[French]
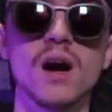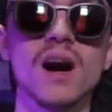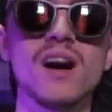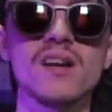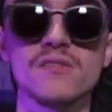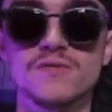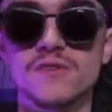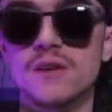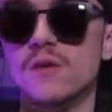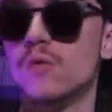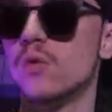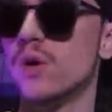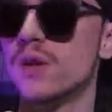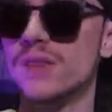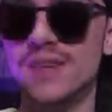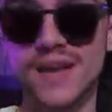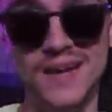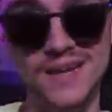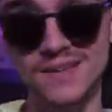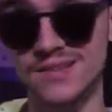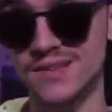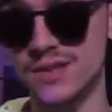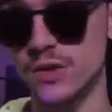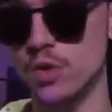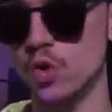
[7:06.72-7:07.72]
Alpha One
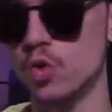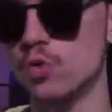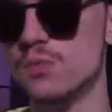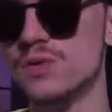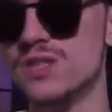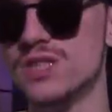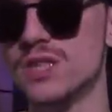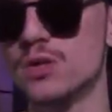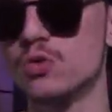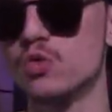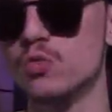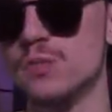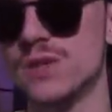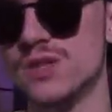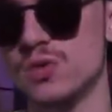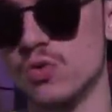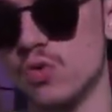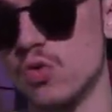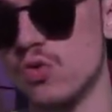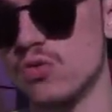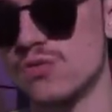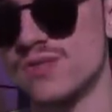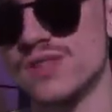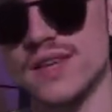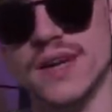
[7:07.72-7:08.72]
a été obligé de couper
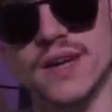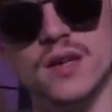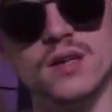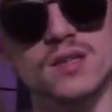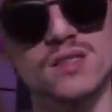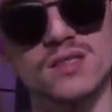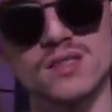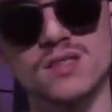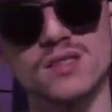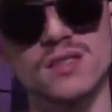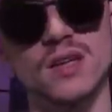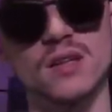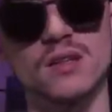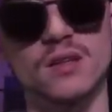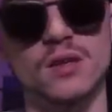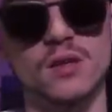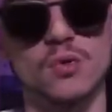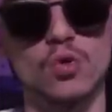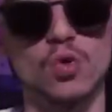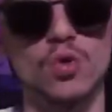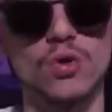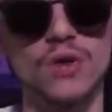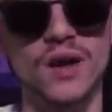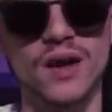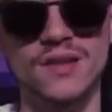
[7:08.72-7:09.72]
son concert, si certains
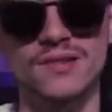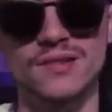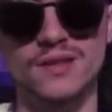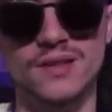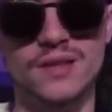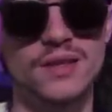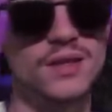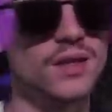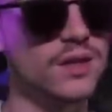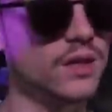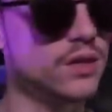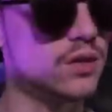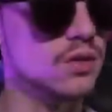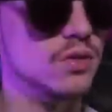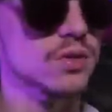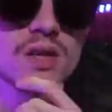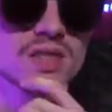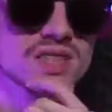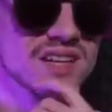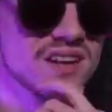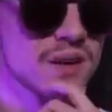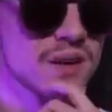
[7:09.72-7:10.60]
l'ont raté. Ça fait très longtemps que